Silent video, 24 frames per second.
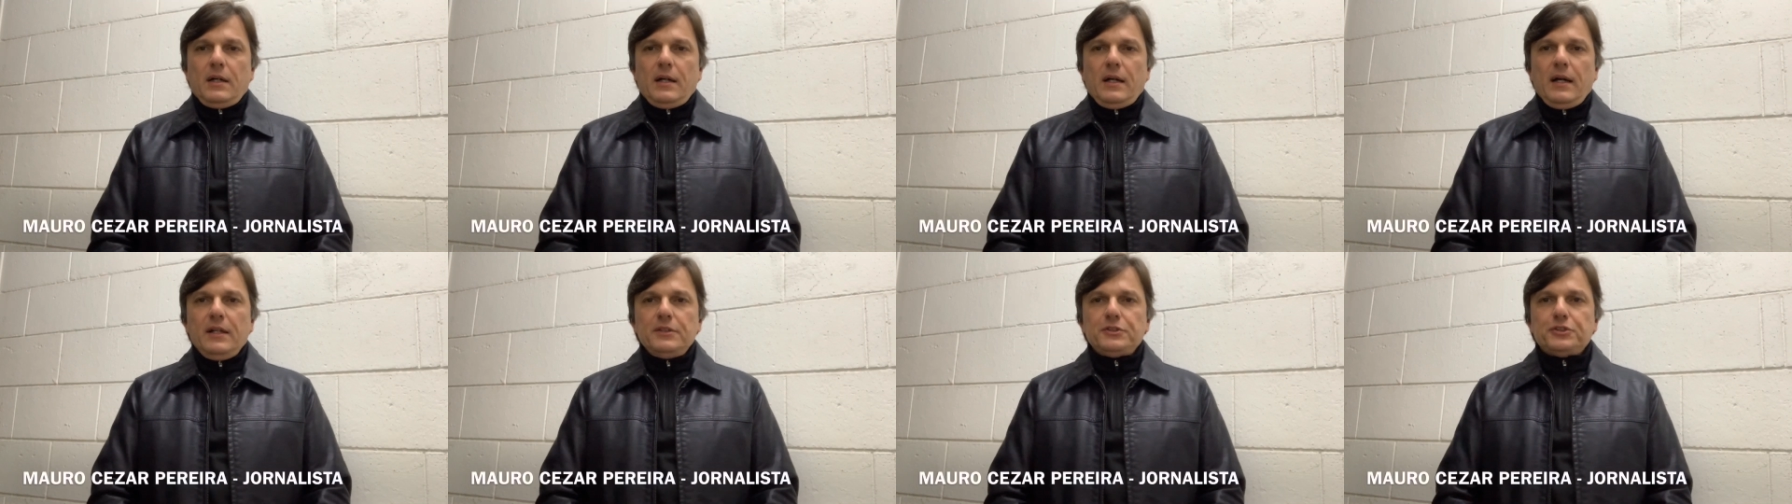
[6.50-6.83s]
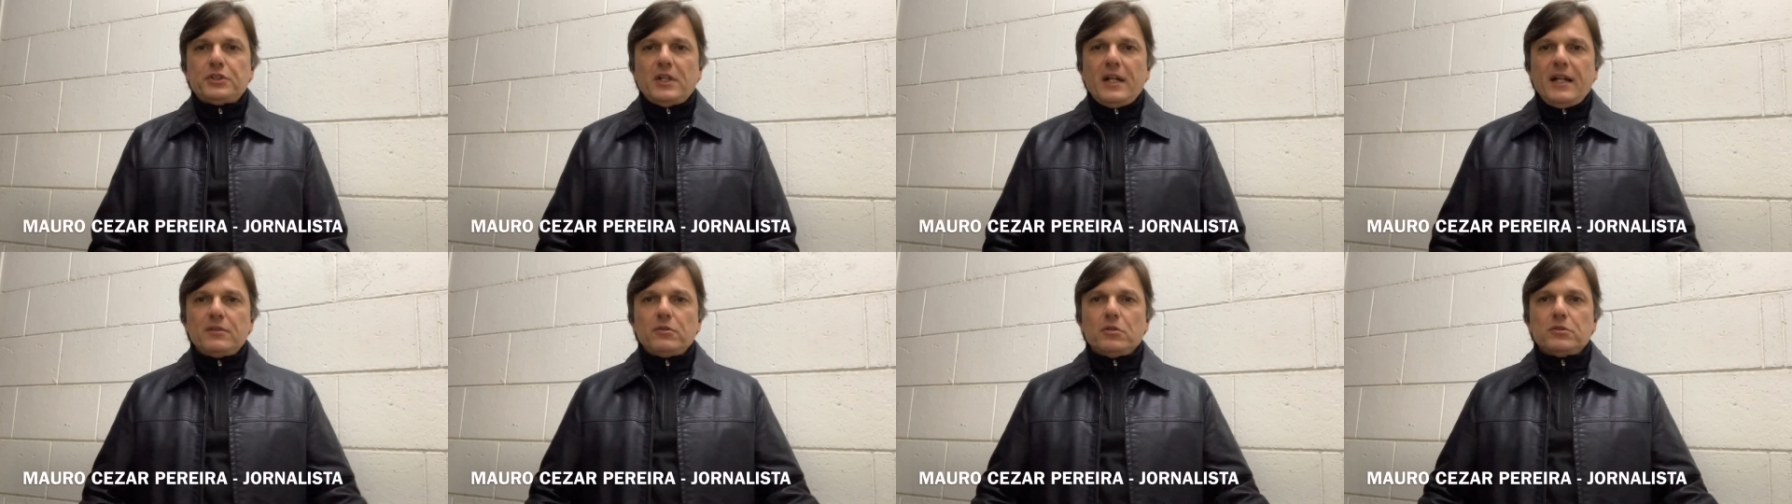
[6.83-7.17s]
A
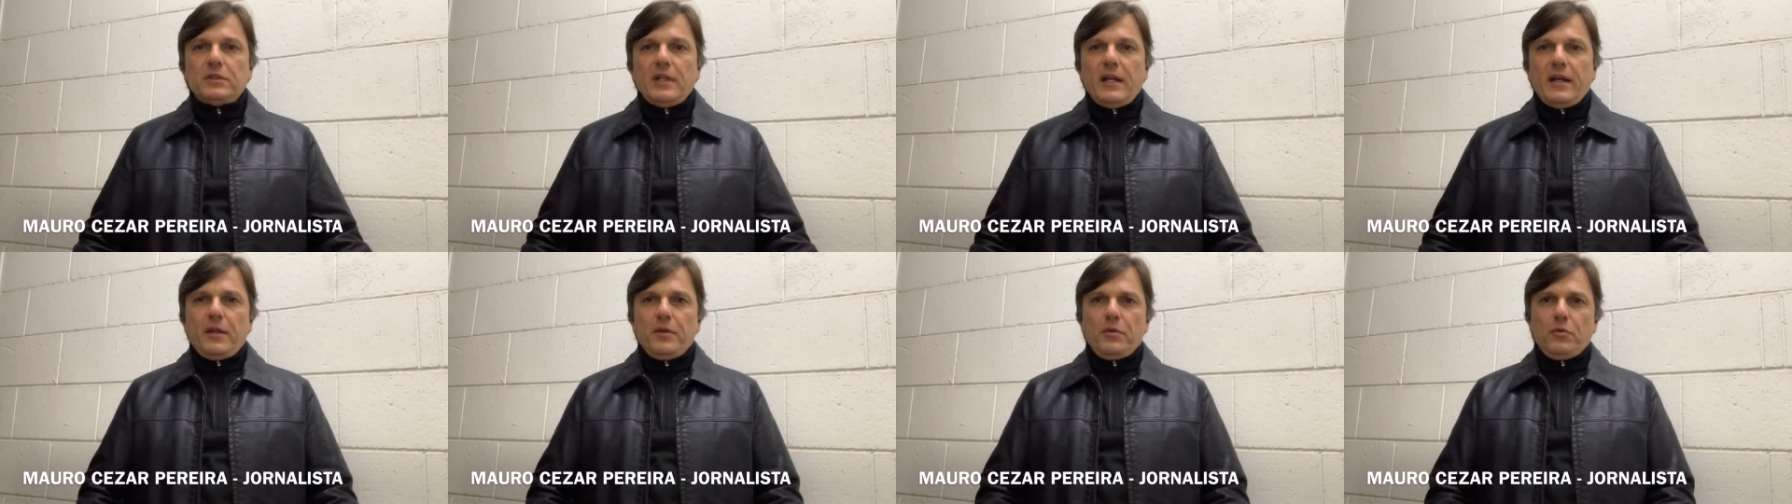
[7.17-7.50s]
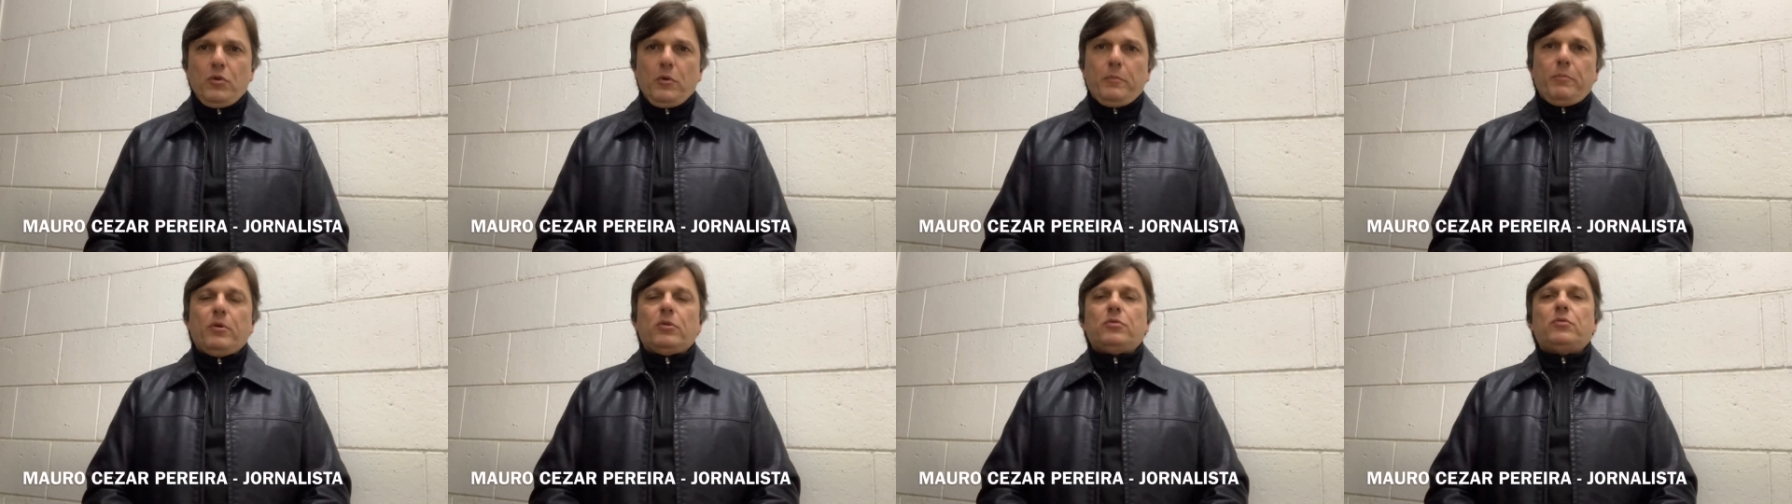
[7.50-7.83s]
estreia do
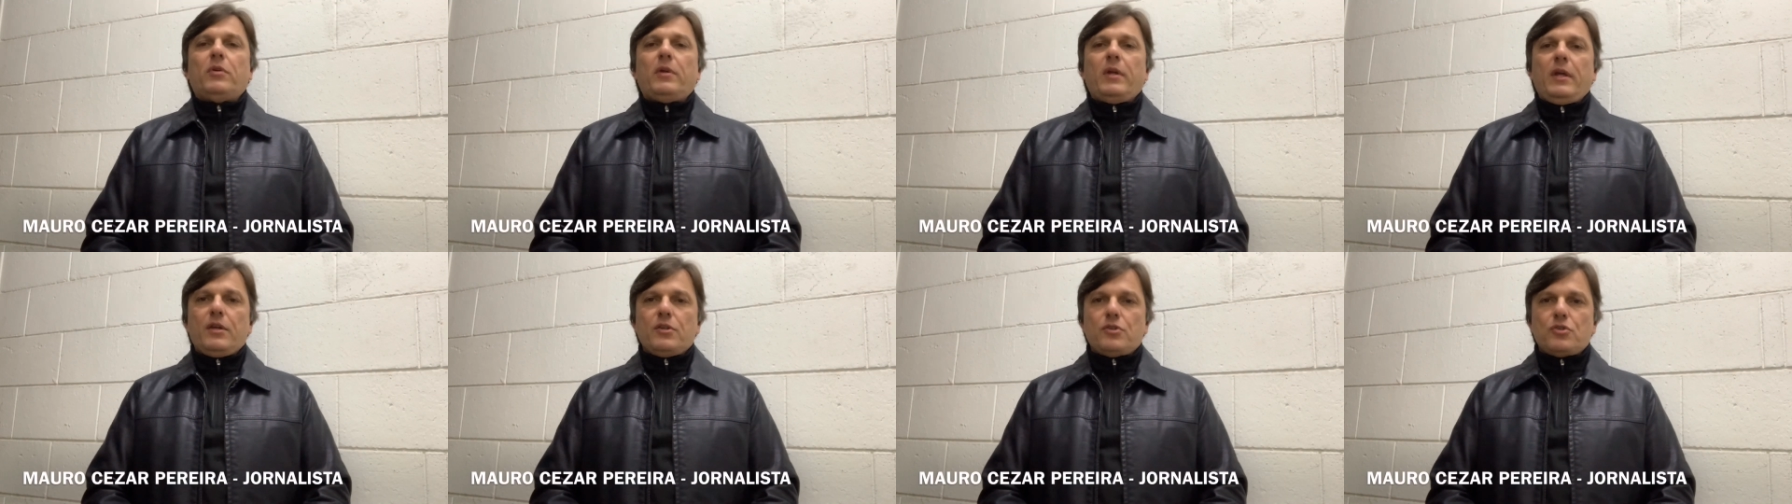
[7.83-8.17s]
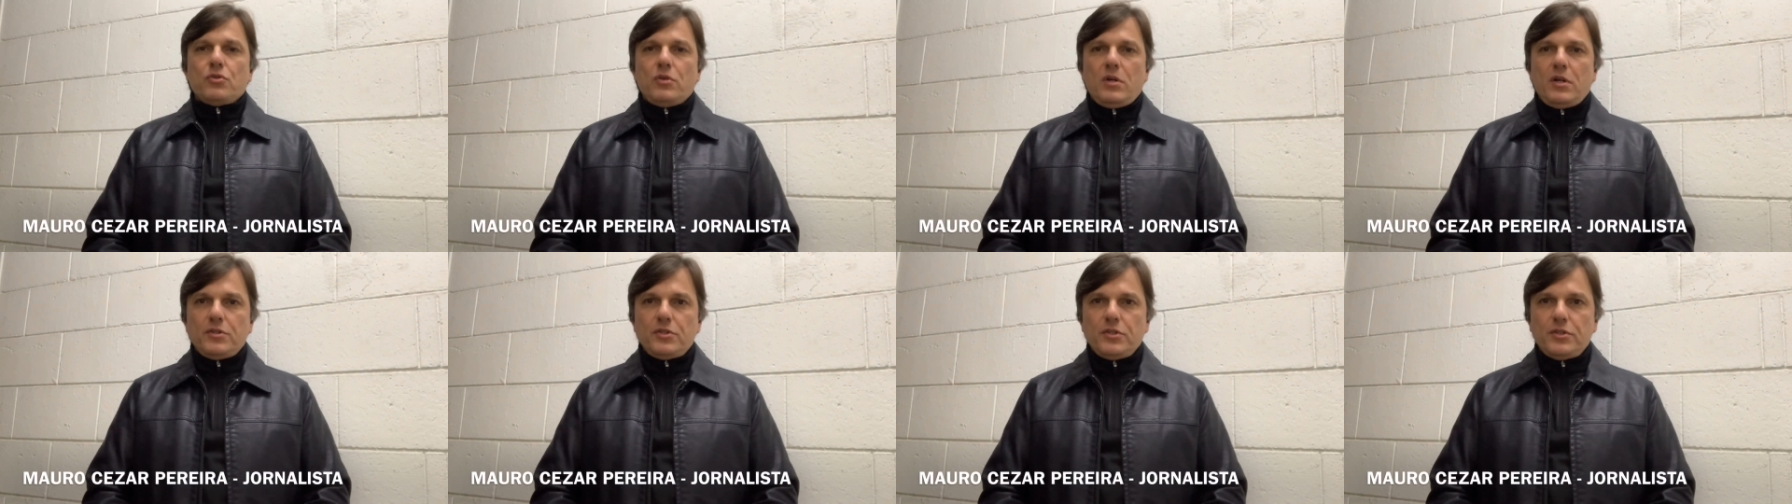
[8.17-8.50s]
técnico português
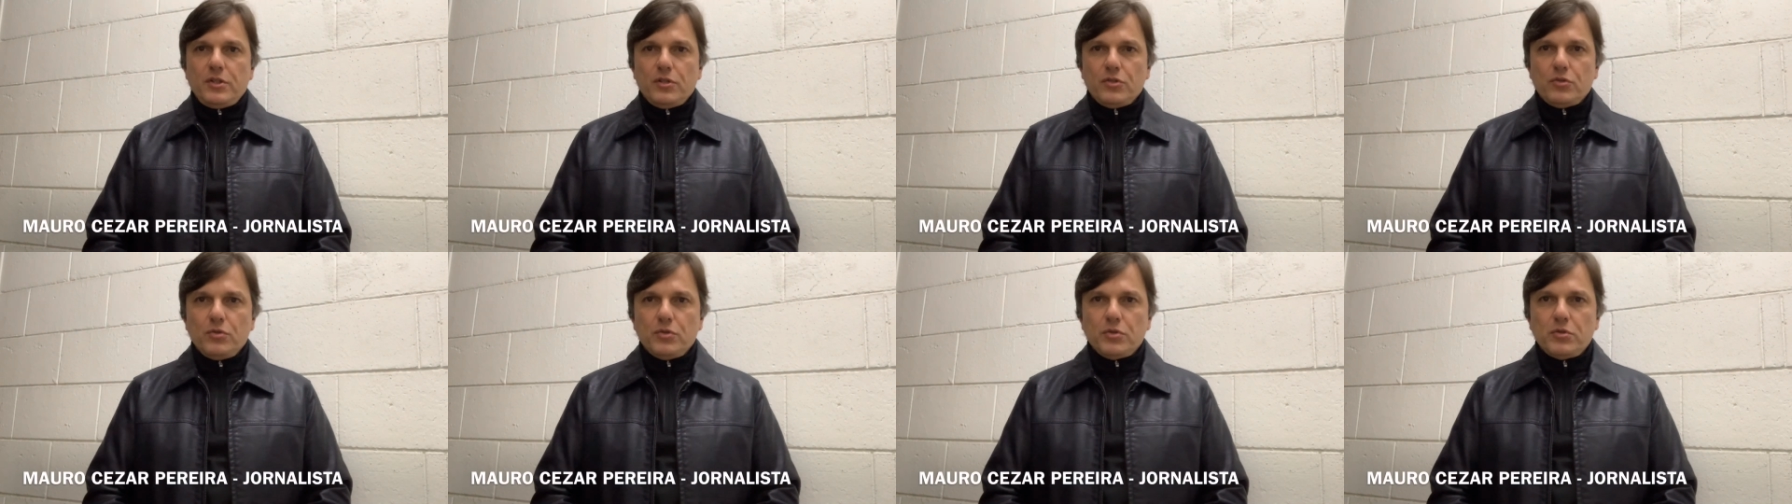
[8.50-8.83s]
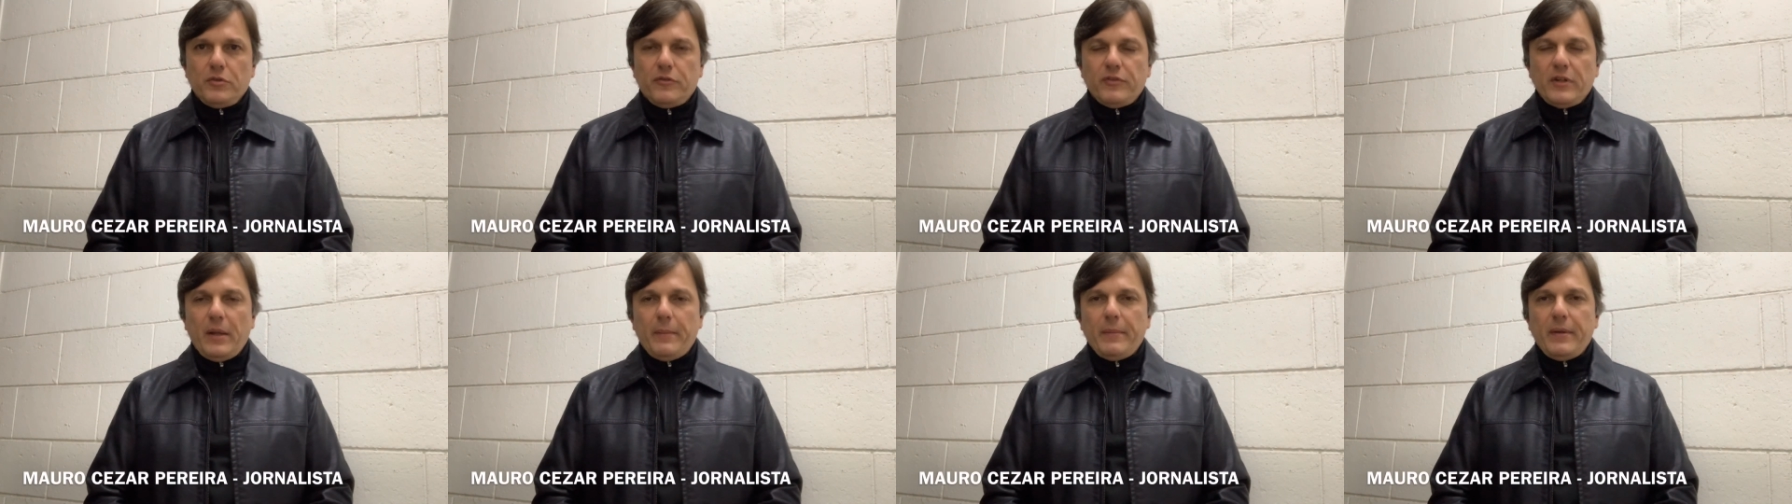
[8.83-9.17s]
Jorge Jesus
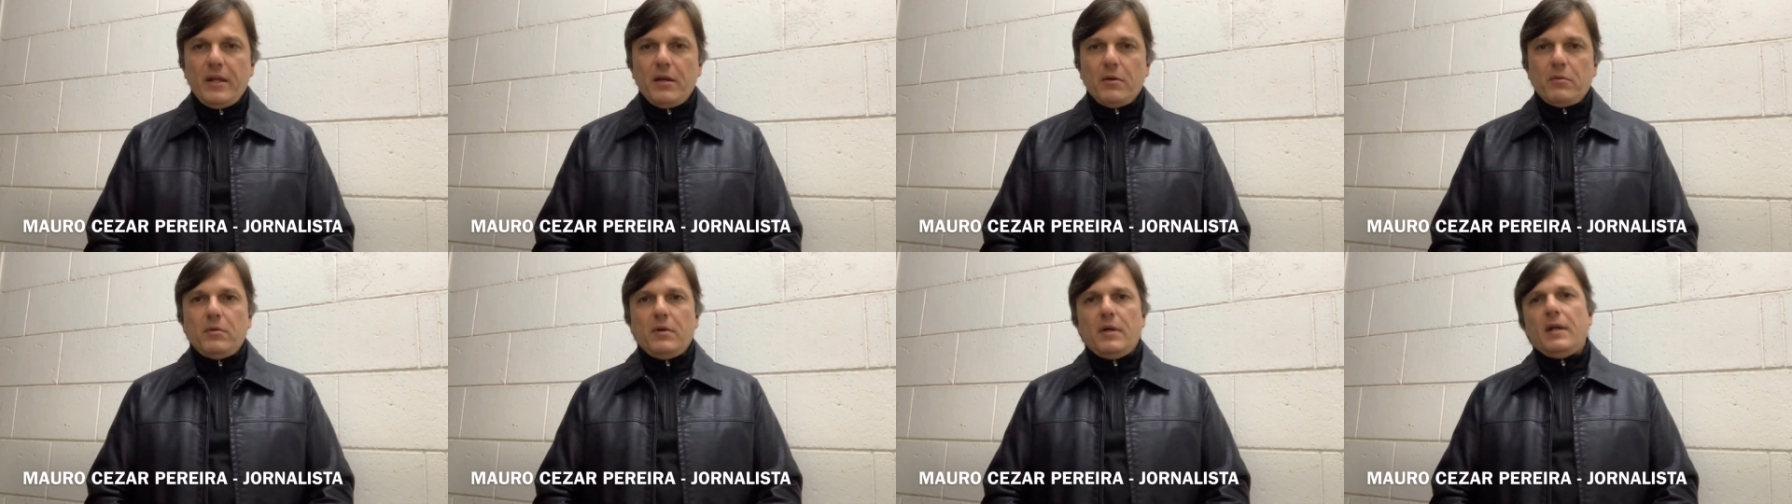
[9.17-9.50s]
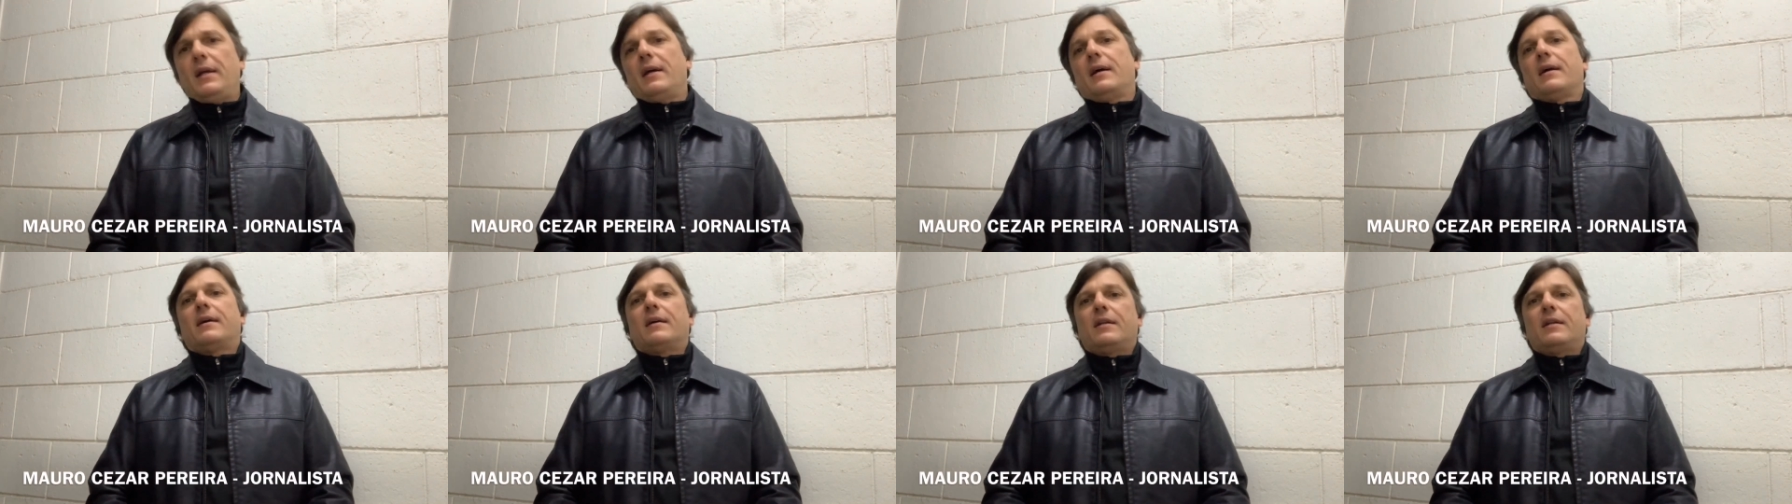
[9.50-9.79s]
no Flamengo é a